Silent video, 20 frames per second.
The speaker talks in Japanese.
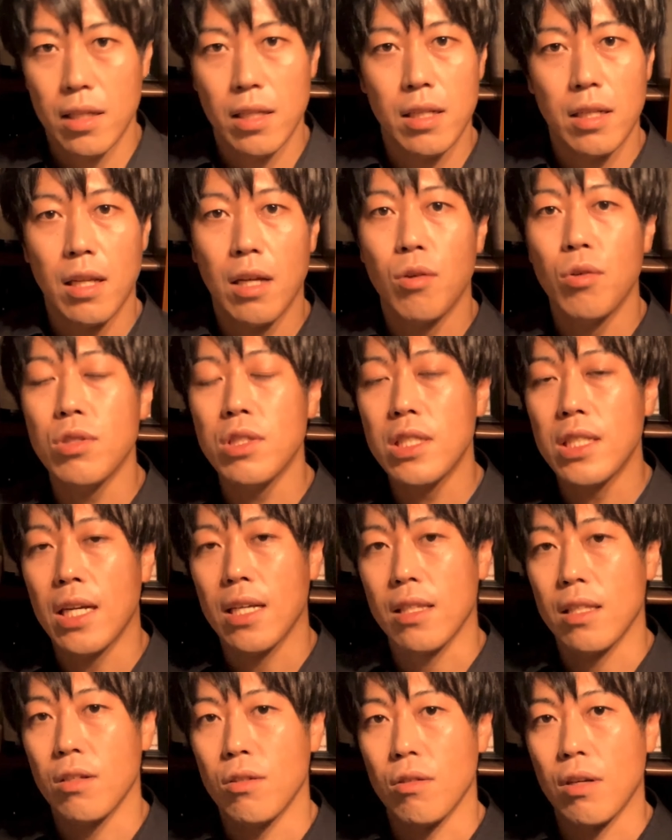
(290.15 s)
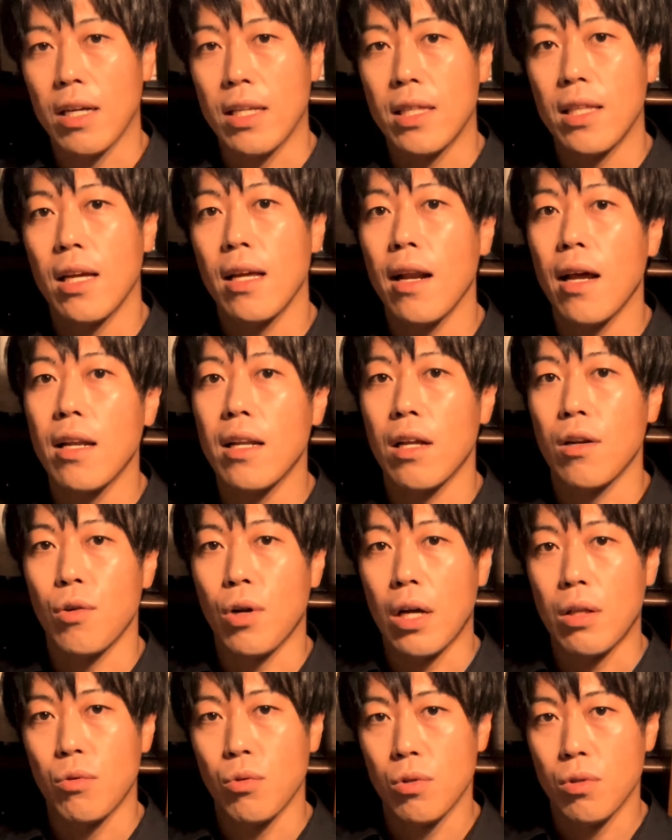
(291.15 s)
ネゴシアンっていうのが一体何なの
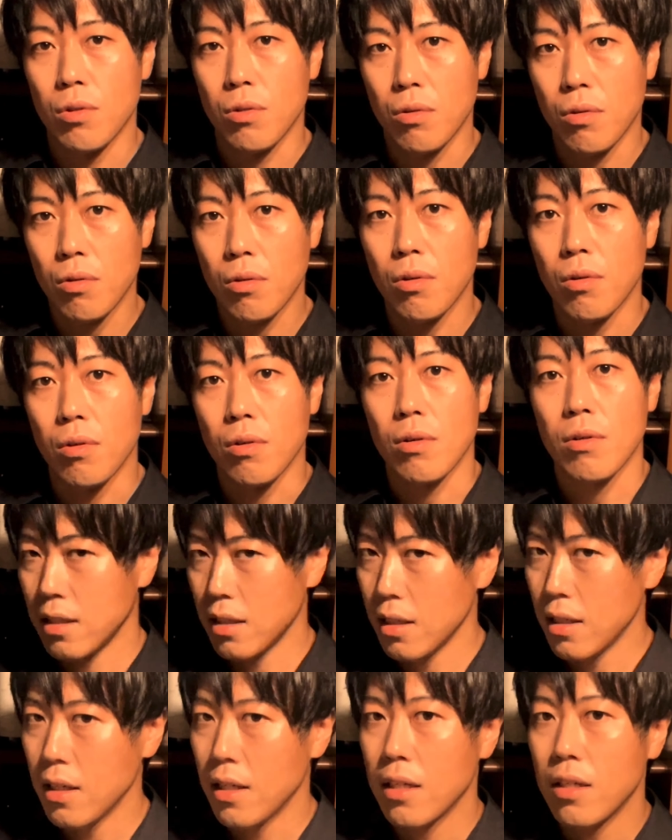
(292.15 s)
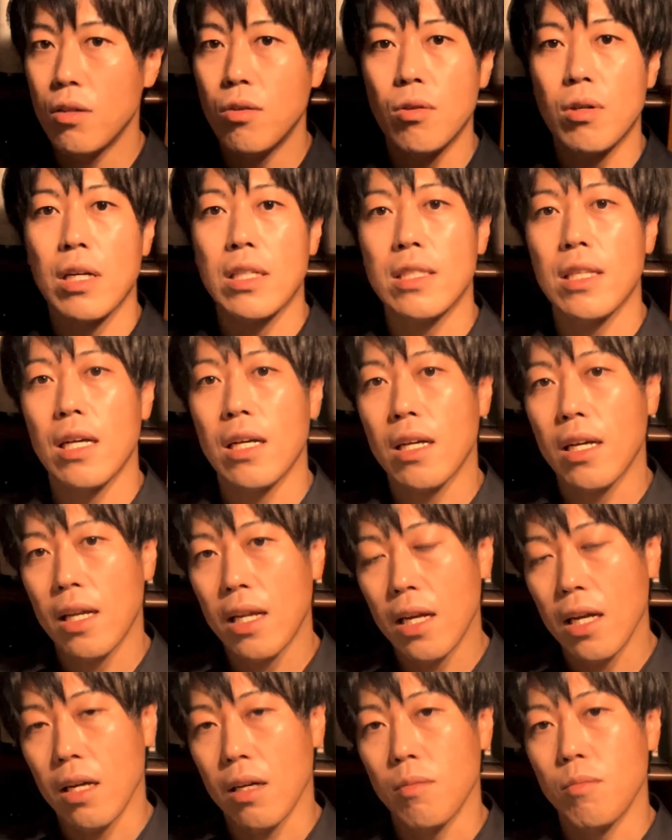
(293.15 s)
かというと、農家さんか
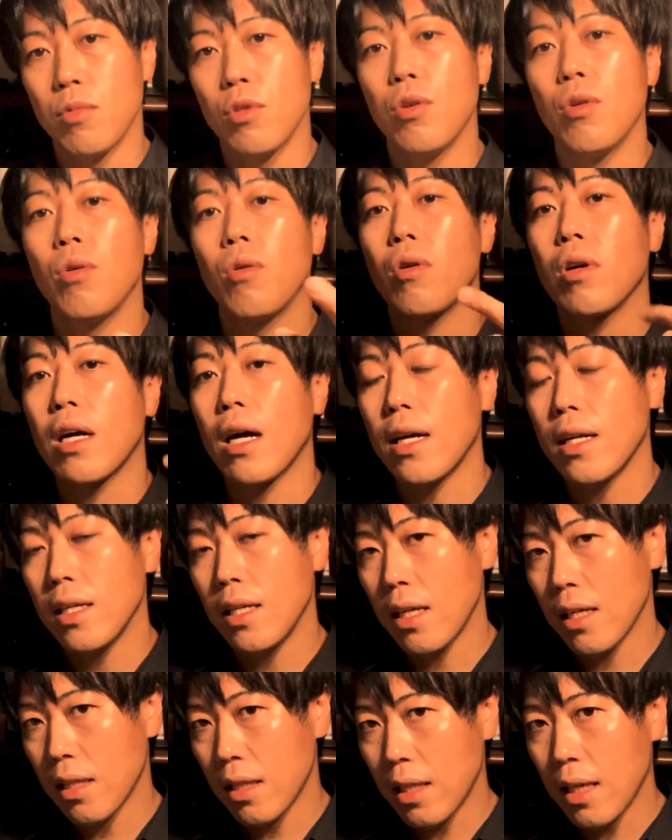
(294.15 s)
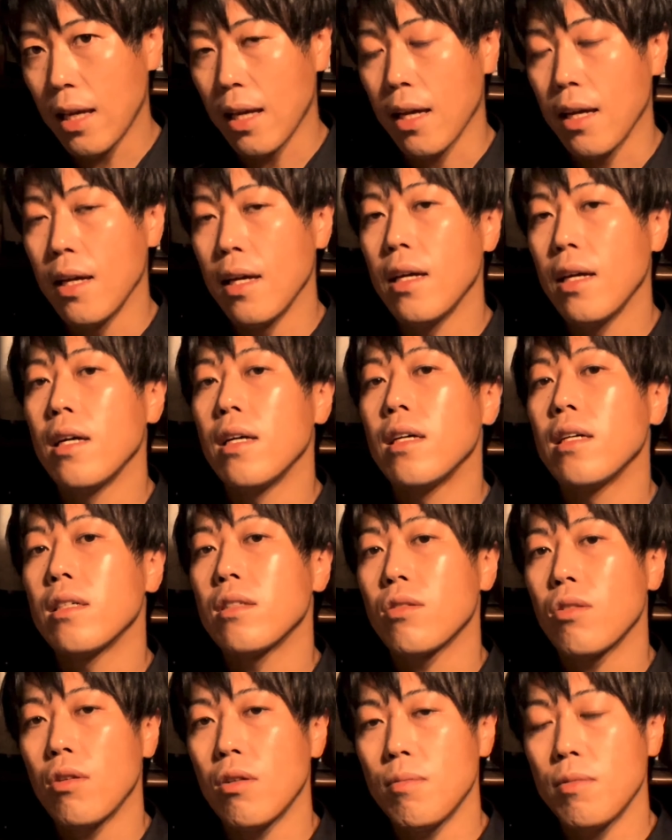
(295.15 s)
らブドウを買い入れて、
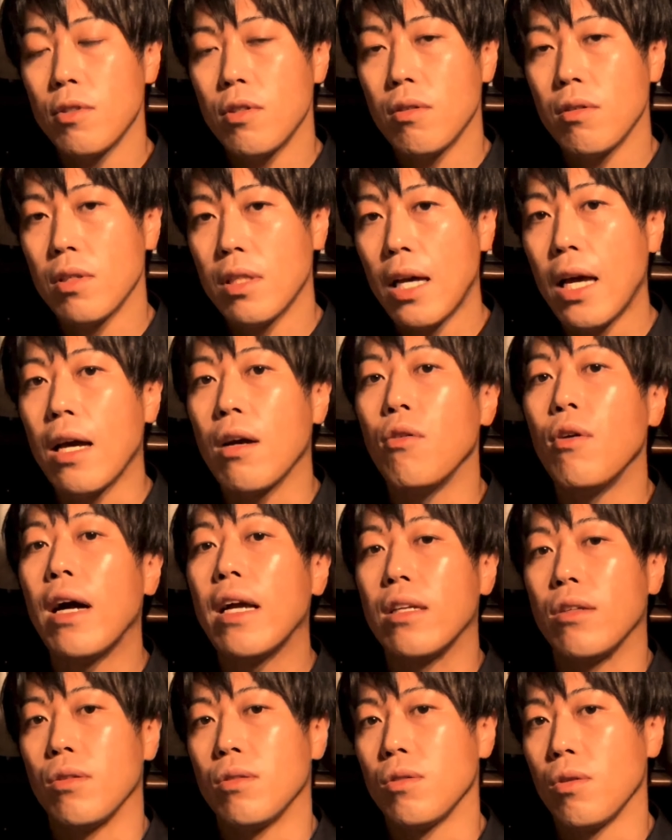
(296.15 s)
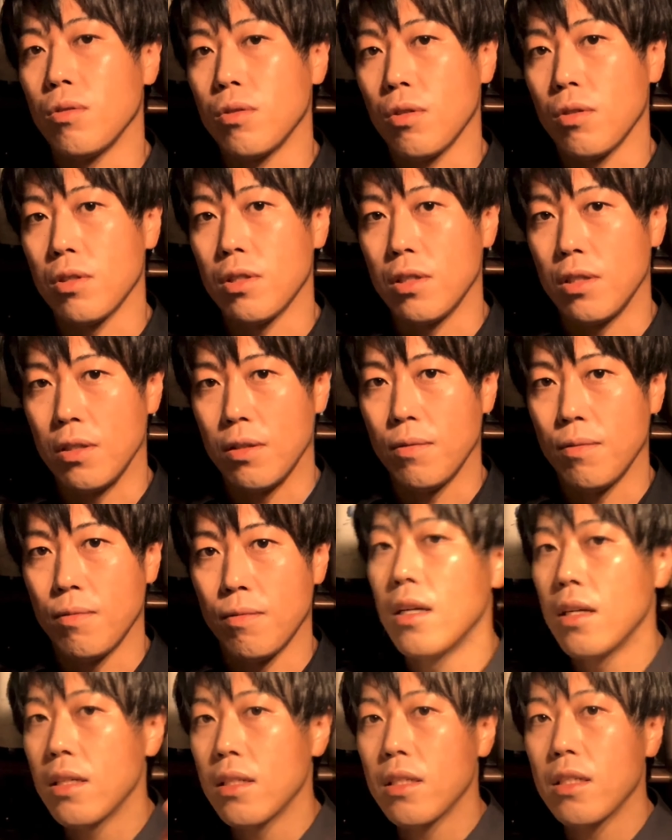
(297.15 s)
そのブドウでワインを醸造する。
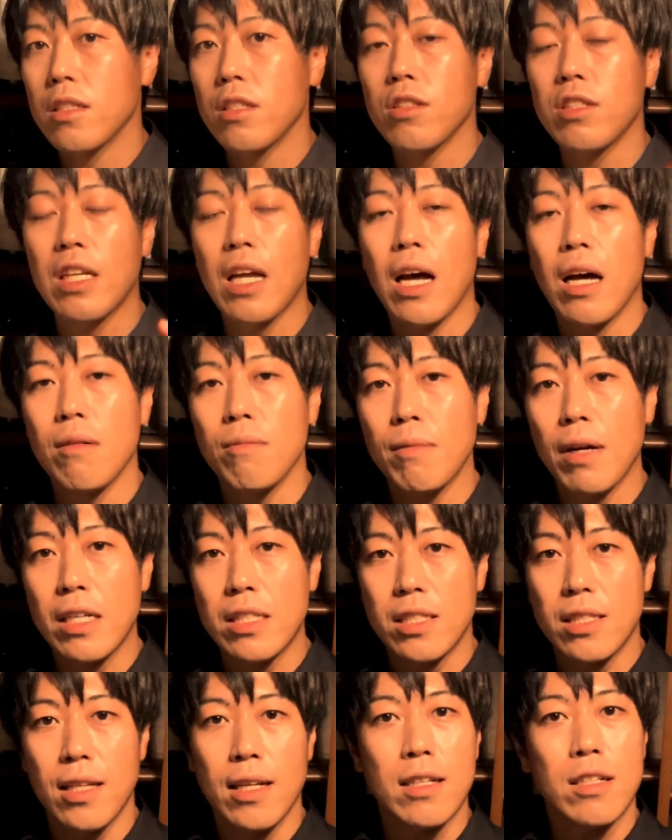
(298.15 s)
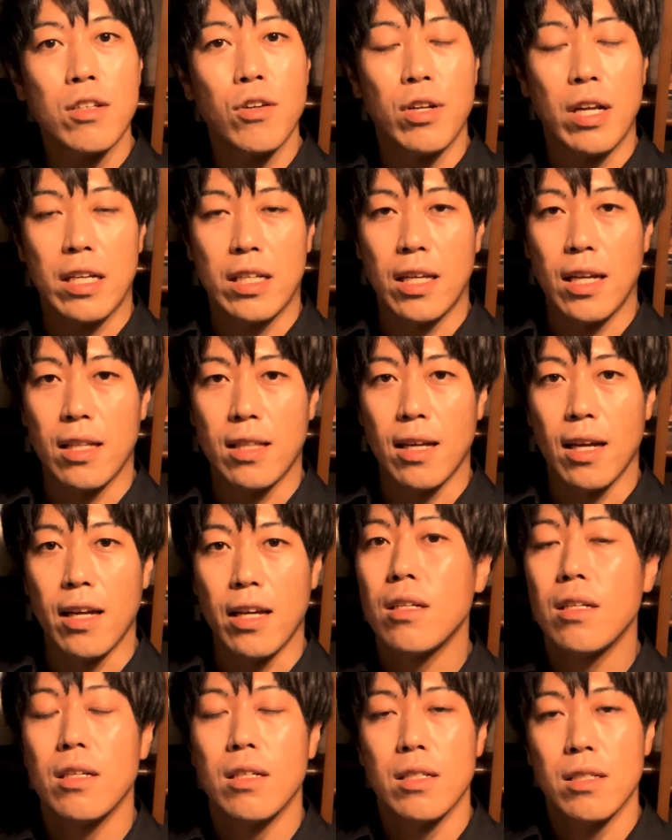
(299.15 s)
そして販売していくような形態。
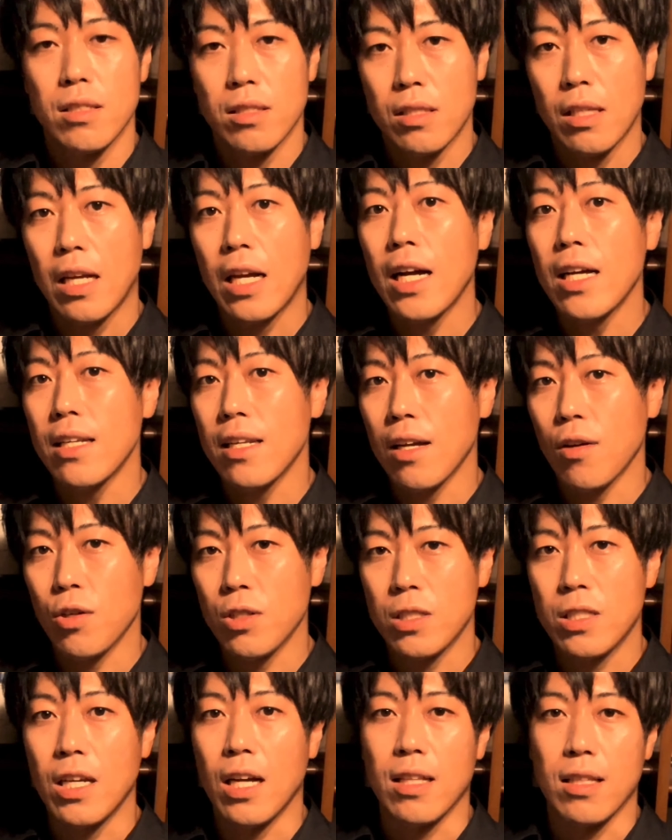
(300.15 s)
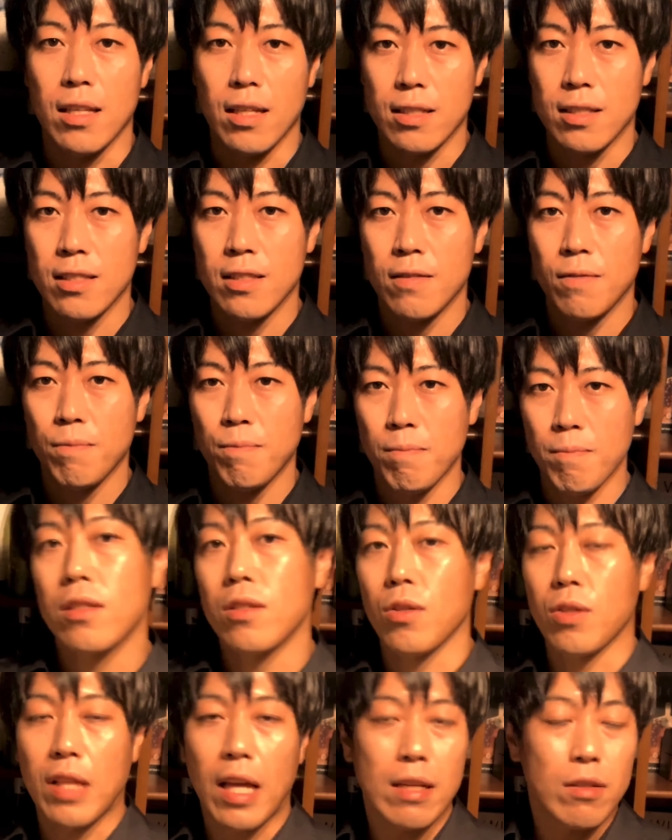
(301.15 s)
それがネゴシアンです。そ
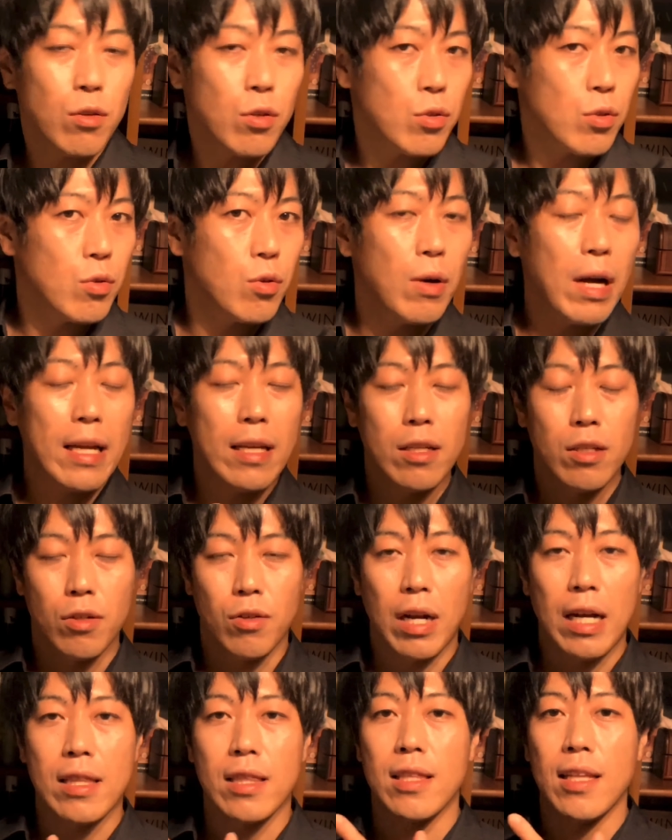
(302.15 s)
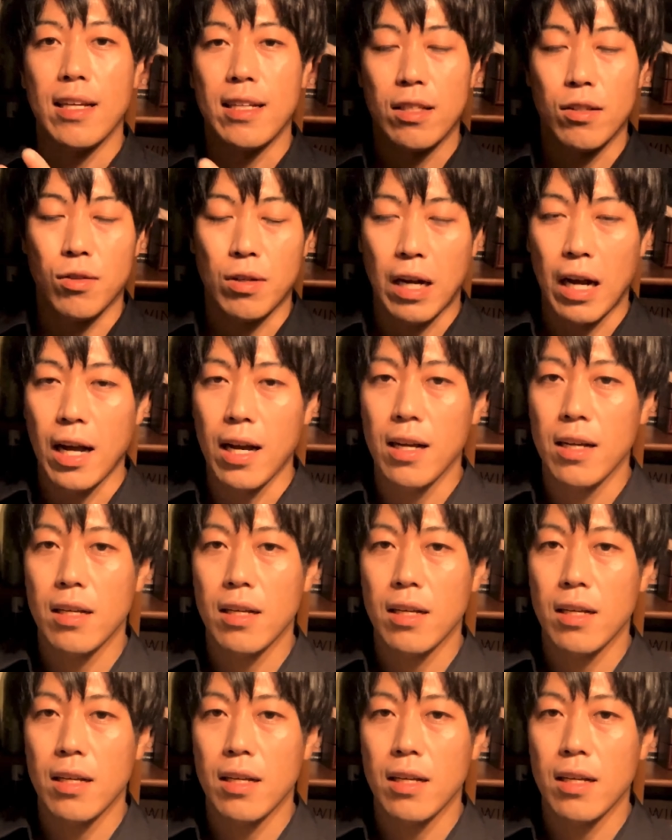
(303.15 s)
う樽ごとワインを買ったりとか